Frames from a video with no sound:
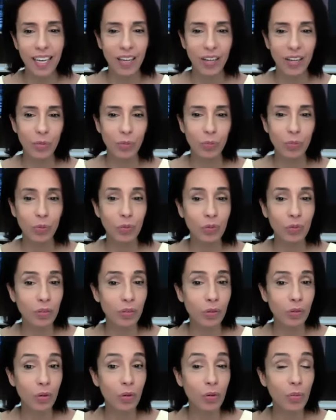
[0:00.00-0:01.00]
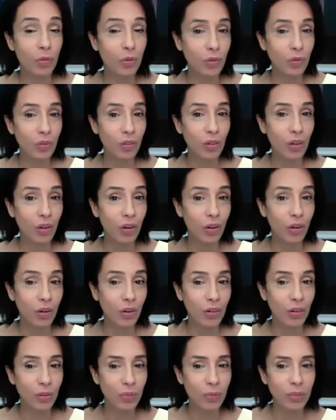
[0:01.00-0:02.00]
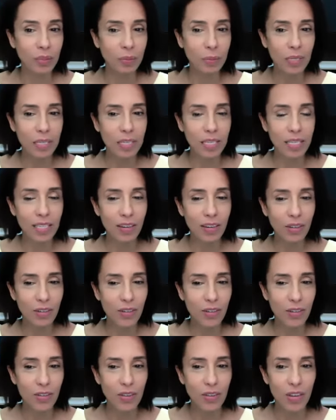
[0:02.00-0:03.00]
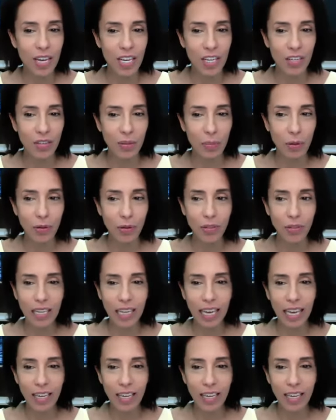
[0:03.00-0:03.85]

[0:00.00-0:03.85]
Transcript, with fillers: euh, pour vivre le monde en, optimiste. Alors je, vais prendre